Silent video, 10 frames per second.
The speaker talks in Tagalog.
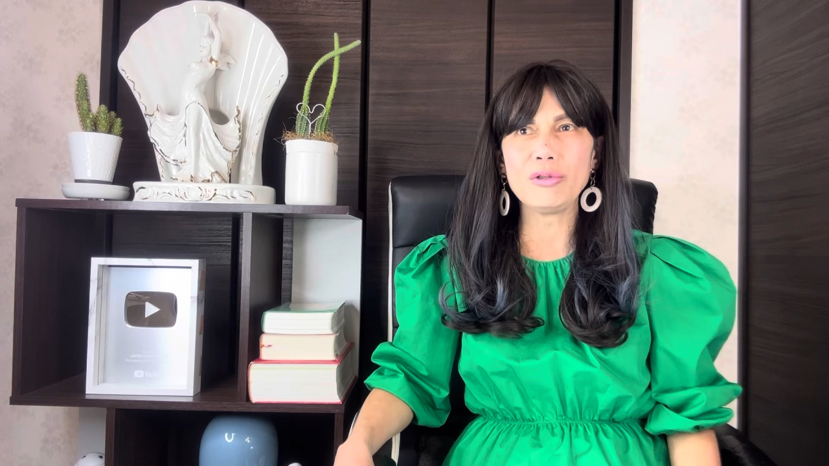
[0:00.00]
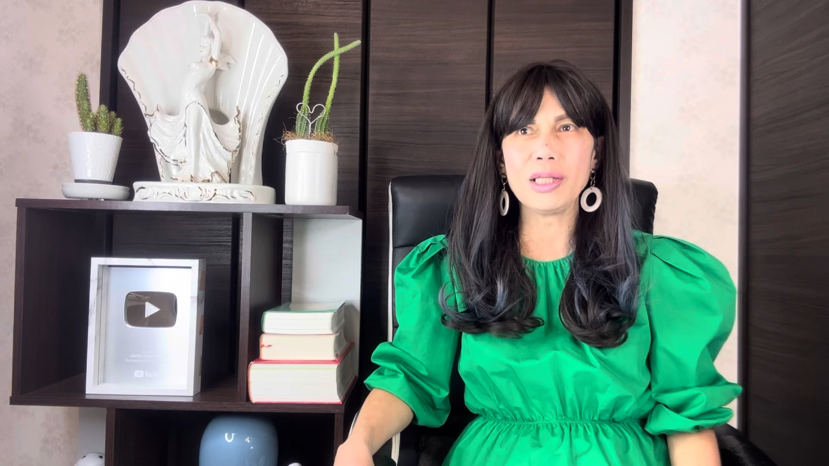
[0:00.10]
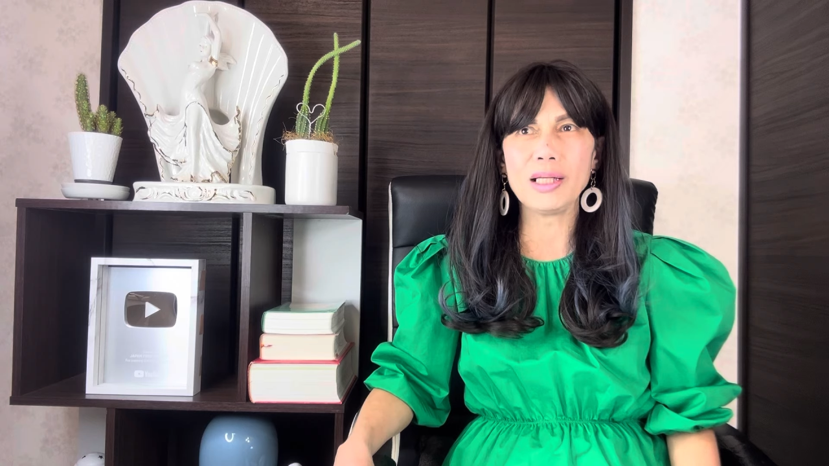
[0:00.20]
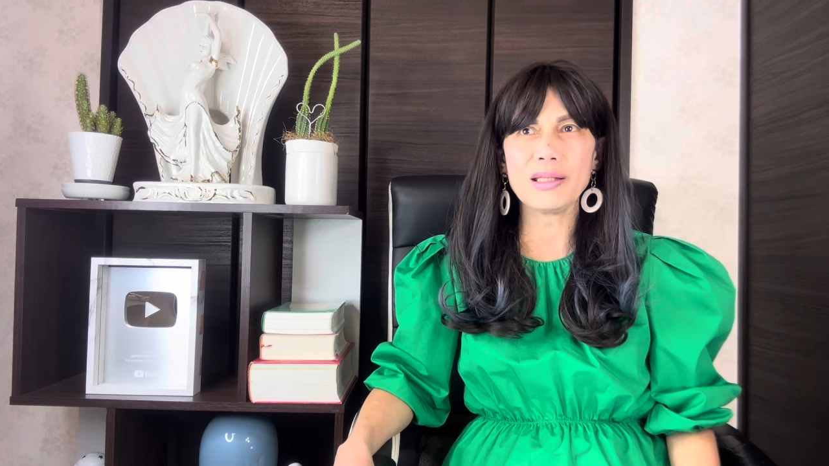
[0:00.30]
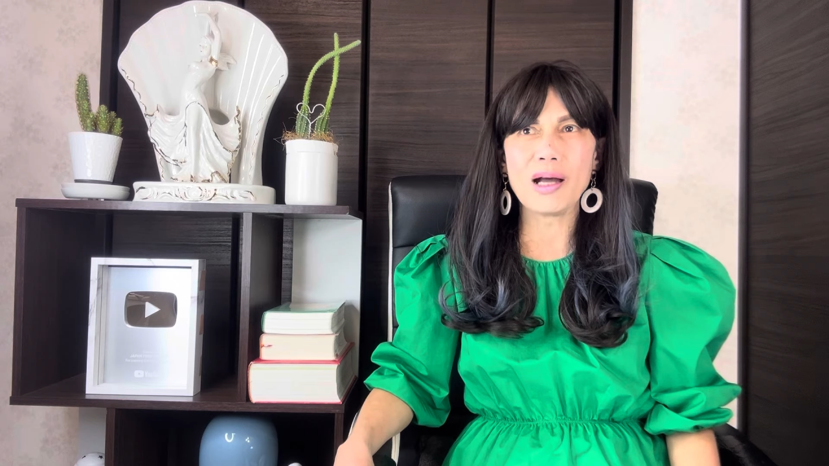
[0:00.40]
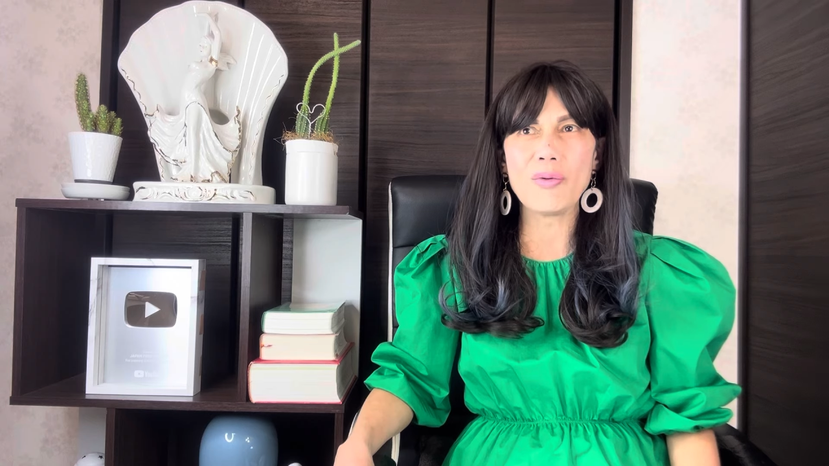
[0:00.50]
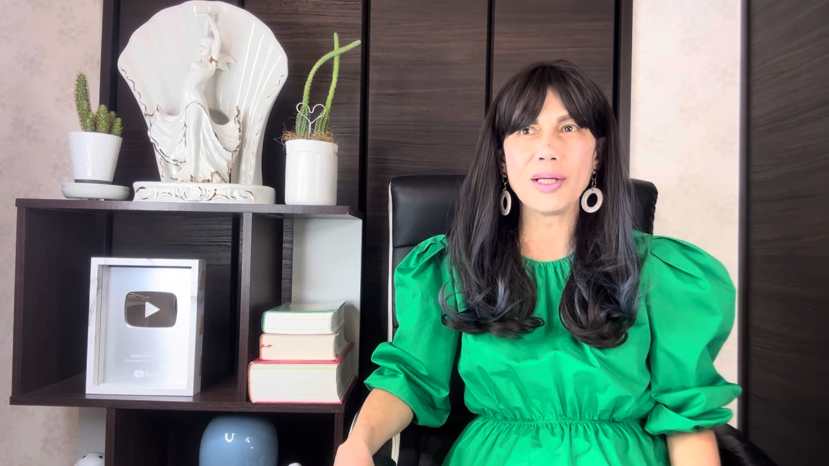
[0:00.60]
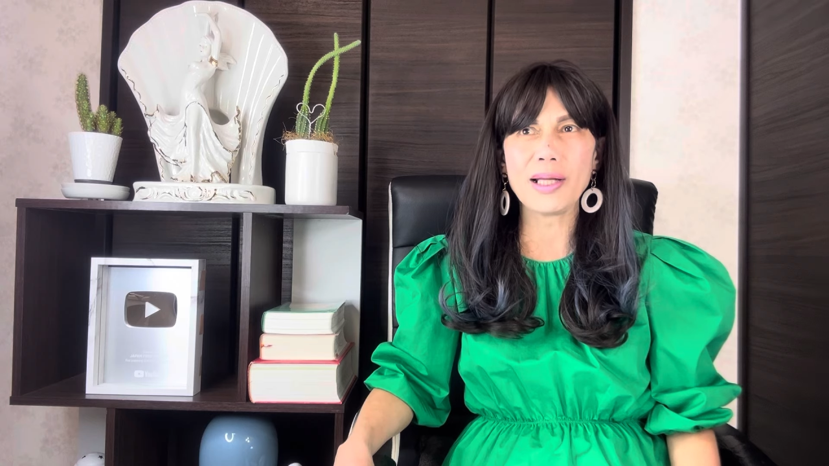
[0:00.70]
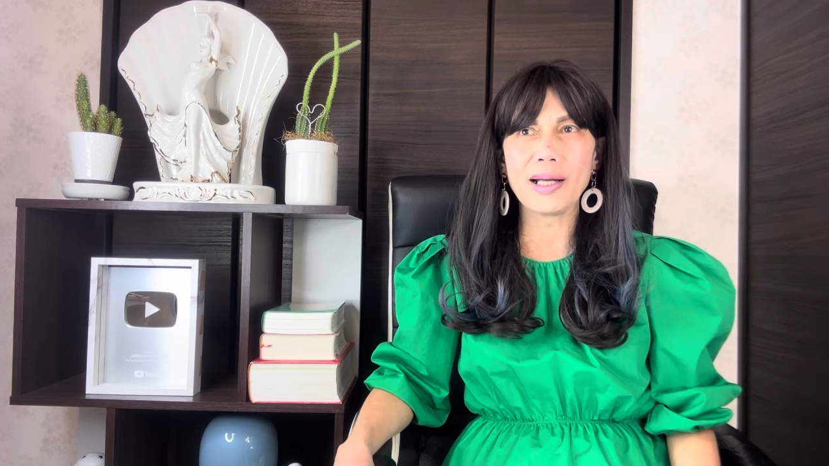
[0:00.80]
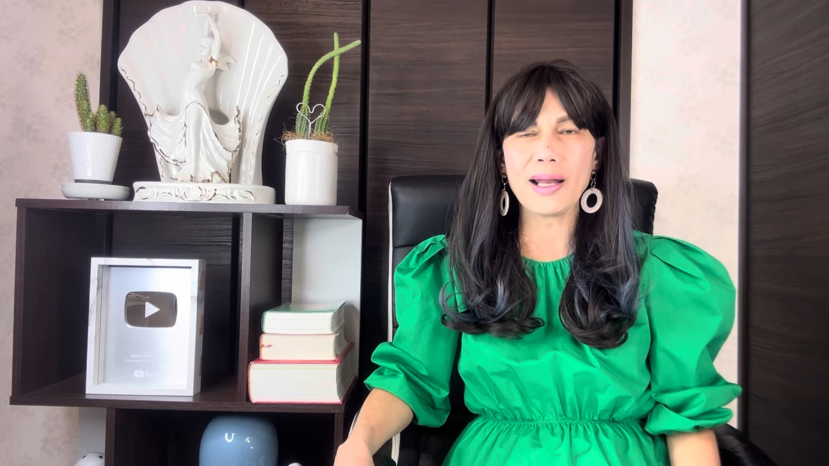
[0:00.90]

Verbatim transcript: yung tinatawag na